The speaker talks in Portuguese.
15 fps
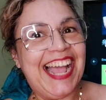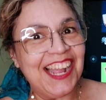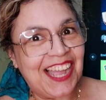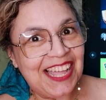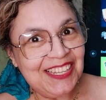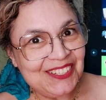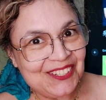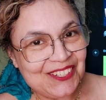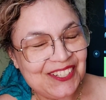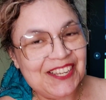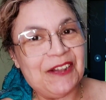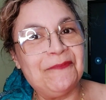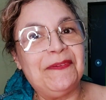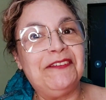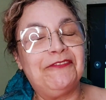tá calor,
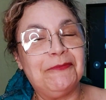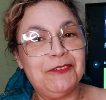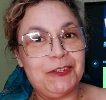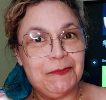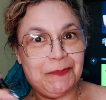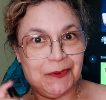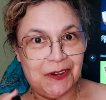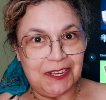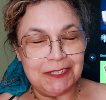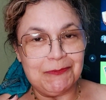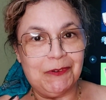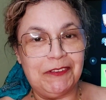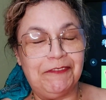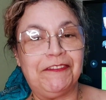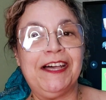é um perfume de poucas
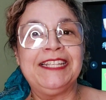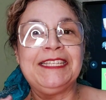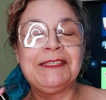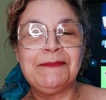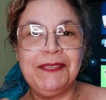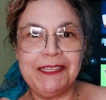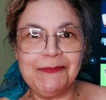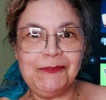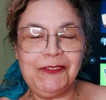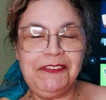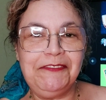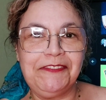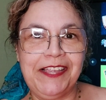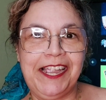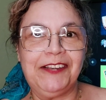borrifadas mesmo no
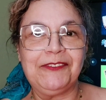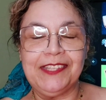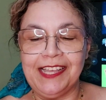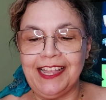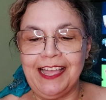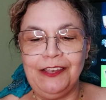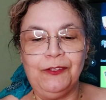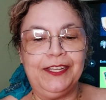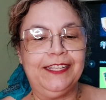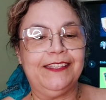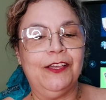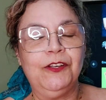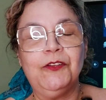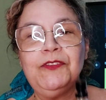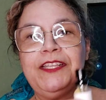inverno, tá calor,
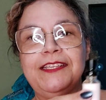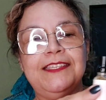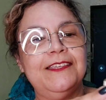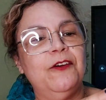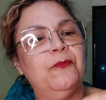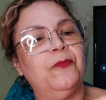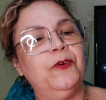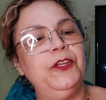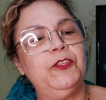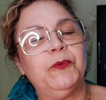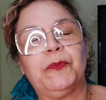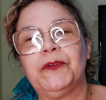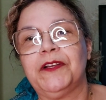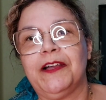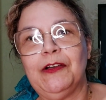então não desceu
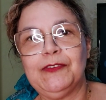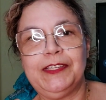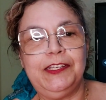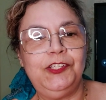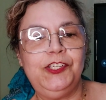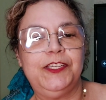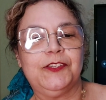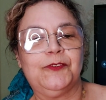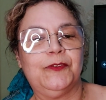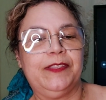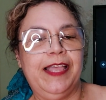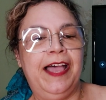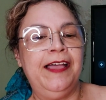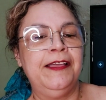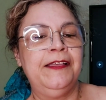muito por causa disso,
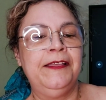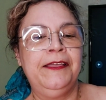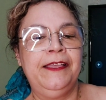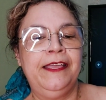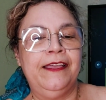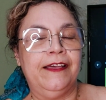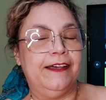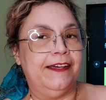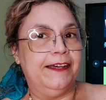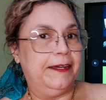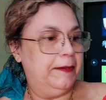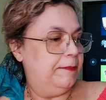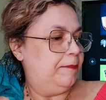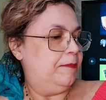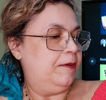tá?
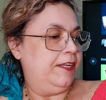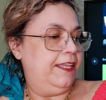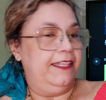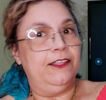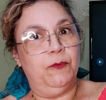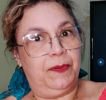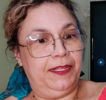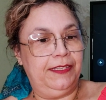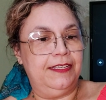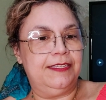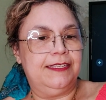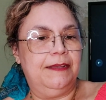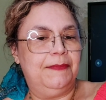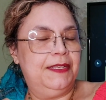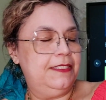Ah, porque deu para
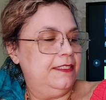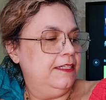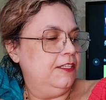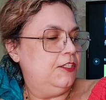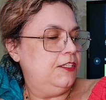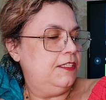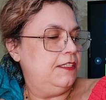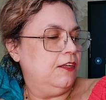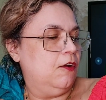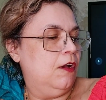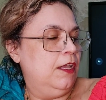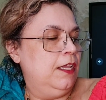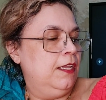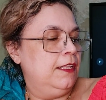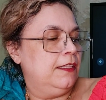testar bastante sim, ó.
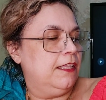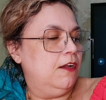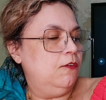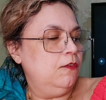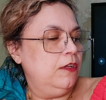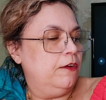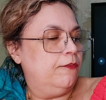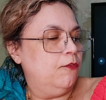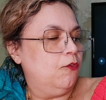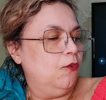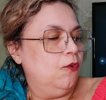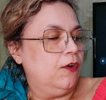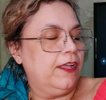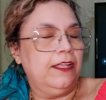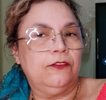Então, eu vou
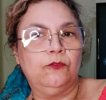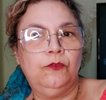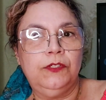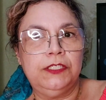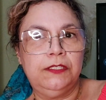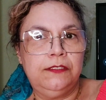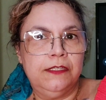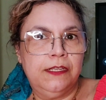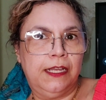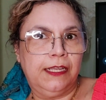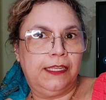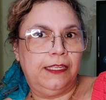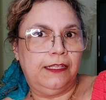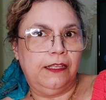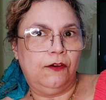colocar duas
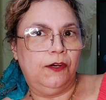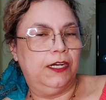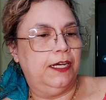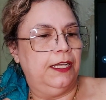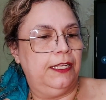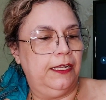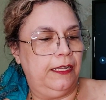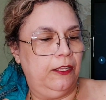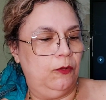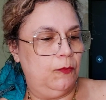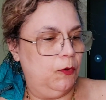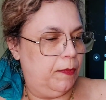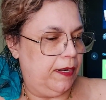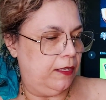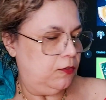aqui da Ohana aqui no
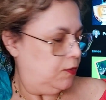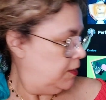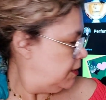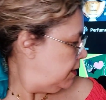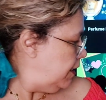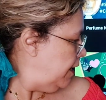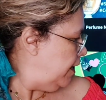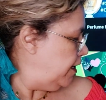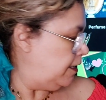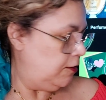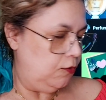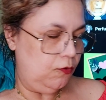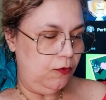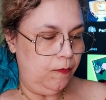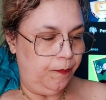meu braço
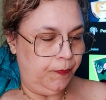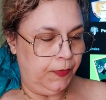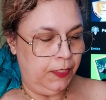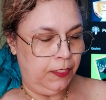esquerdo